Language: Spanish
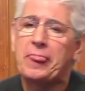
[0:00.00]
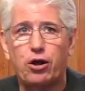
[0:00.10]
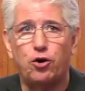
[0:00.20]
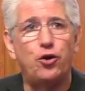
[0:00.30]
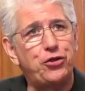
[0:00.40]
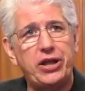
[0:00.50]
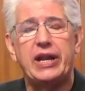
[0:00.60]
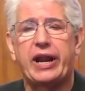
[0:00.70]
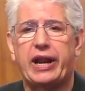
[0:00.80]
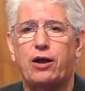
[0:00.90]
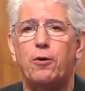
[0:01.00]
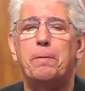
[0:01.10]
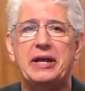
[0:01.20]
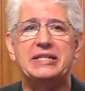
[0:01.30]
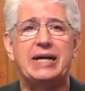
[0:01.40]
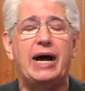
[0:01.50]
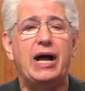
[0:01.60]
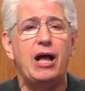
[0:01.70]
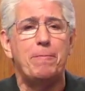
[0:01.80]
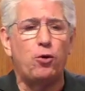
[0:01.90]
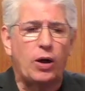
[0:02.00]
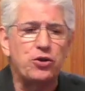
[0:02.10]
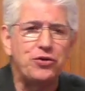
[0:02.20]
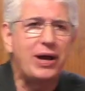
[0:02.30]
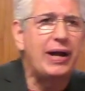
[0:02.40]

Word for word: lo reconoce y le recompensa. Pero cuando